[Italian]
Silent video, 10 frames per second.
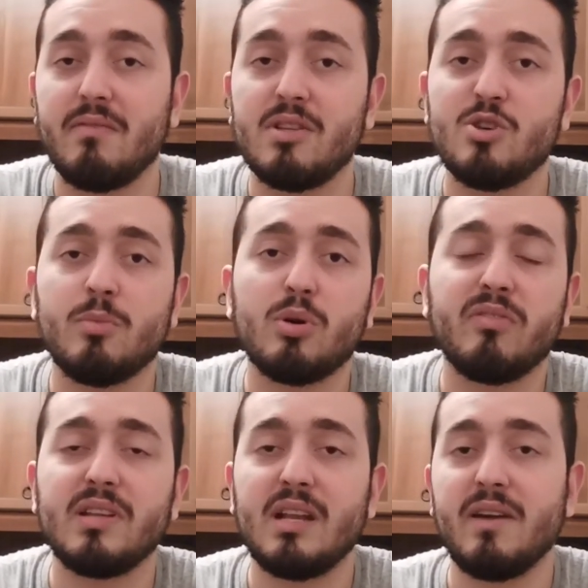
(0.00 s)
Vi dicevo poco
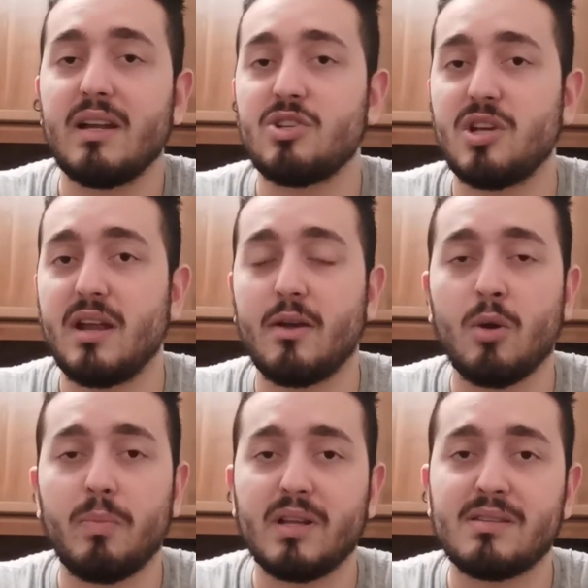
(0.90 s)
fa delle varie scene che
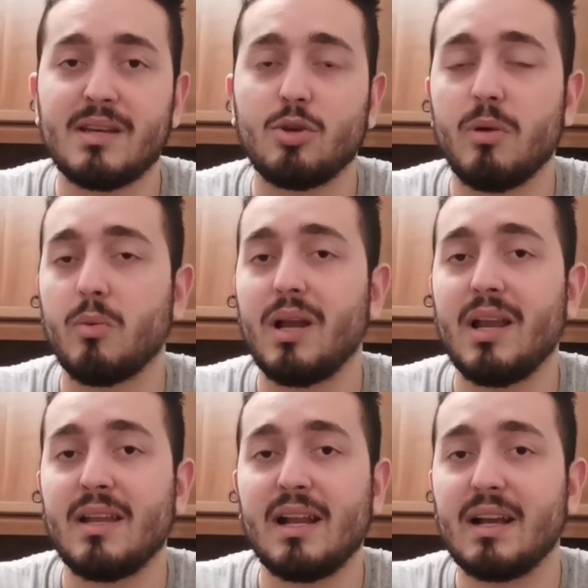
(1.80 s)
ho apprezzato come
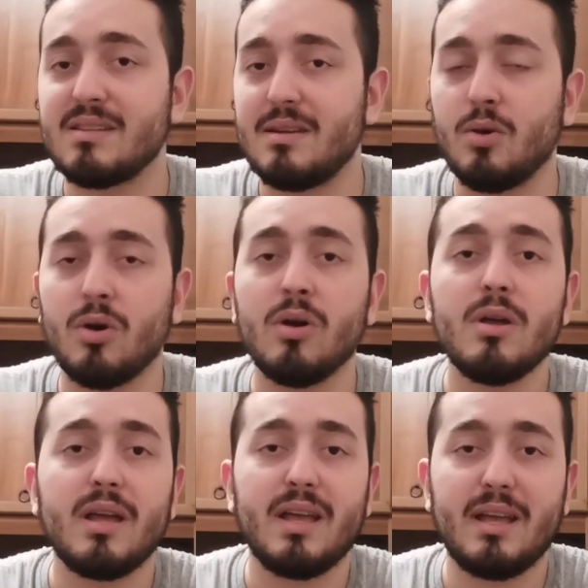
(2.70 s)
quella nel casino,
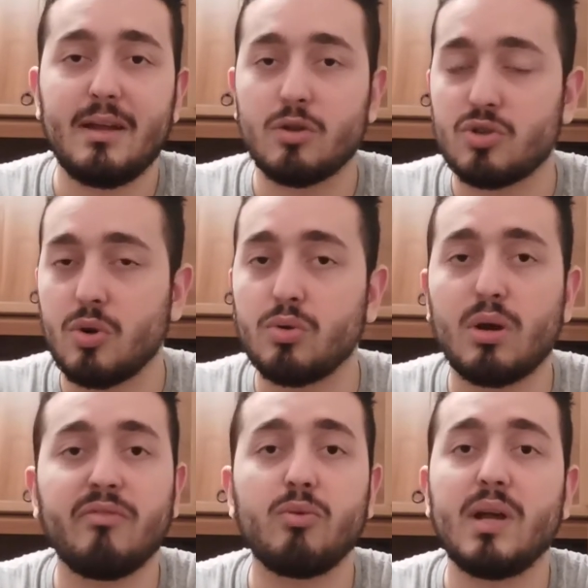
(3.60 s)
eh, lo
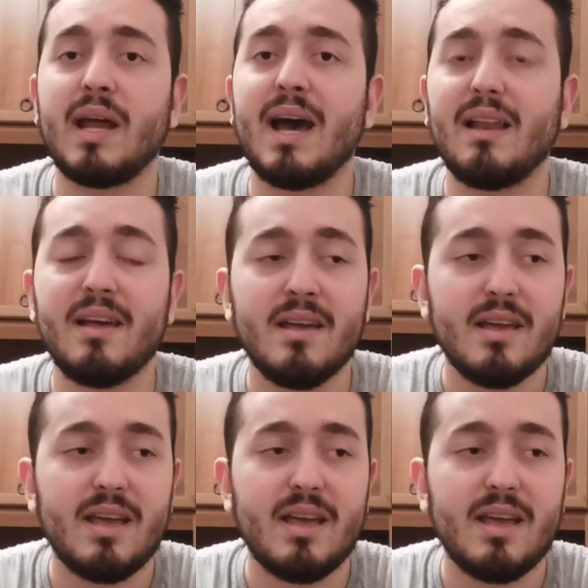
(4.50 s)
scontro al funerale,